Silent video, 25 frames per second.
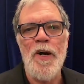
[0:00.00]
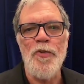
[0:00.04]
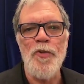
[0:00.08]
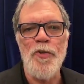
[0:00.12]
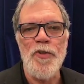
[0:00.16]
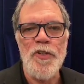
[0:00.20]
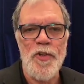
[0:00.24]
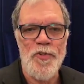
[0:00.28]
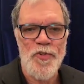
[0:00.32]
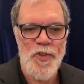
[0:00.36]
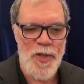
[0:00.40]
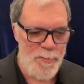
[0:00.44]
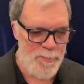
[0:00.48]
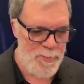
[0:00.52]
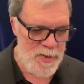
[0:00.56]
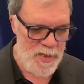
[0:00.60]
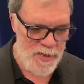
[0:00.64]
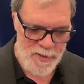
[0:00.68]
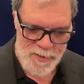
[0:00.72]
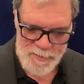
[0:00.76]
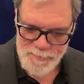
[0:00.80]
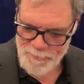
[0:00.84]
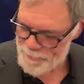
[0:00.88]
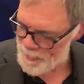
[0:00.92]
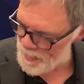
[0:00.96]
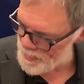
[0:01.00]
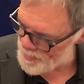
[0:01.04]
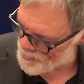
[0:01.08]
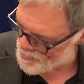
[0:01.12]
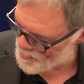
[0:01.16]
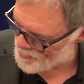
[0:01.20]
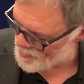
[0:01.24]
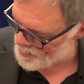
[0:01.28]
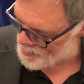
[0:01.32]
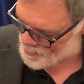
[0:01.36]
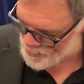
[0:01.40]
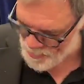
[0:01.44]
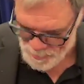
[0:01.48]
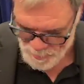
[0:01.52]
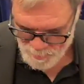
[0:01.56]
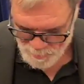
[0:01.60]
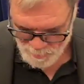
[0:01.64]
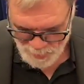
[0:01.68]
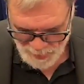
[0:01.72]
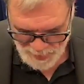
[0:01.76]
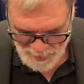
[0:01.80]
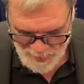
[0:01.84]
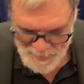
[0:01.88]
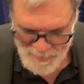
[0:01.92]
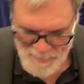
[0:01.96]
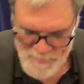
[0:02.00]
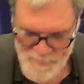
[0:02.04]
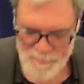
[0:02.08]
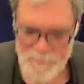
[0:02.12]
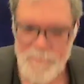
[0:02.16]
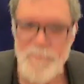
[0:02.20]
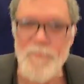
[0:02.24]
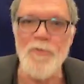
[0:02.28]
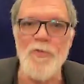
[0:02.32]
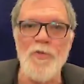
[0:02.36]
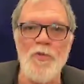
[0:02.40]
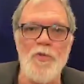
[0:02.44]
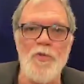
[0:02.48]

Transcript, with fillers: Also das haben wir jedenfalls diese beiden